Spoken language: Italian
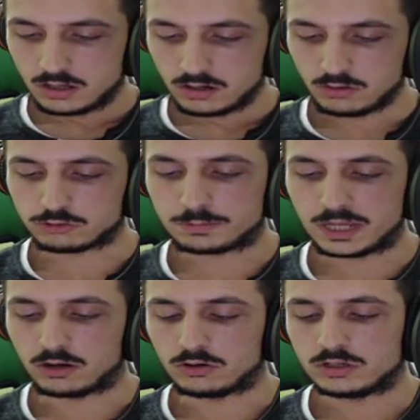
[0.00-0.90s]
Lo
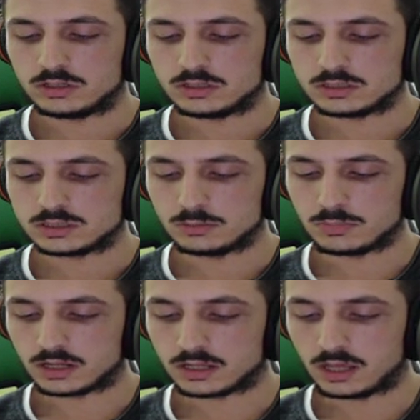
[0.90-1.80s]
spero.
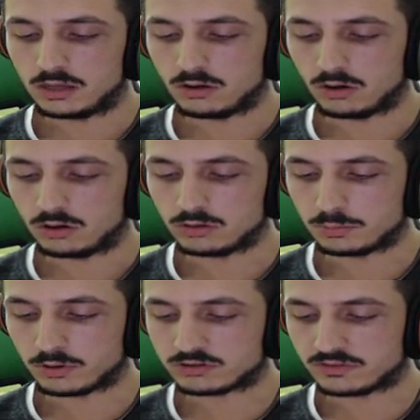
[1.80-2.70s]
Sembra che io non
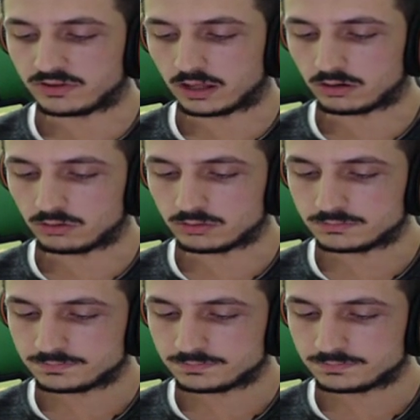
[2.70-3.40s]
possa farlo.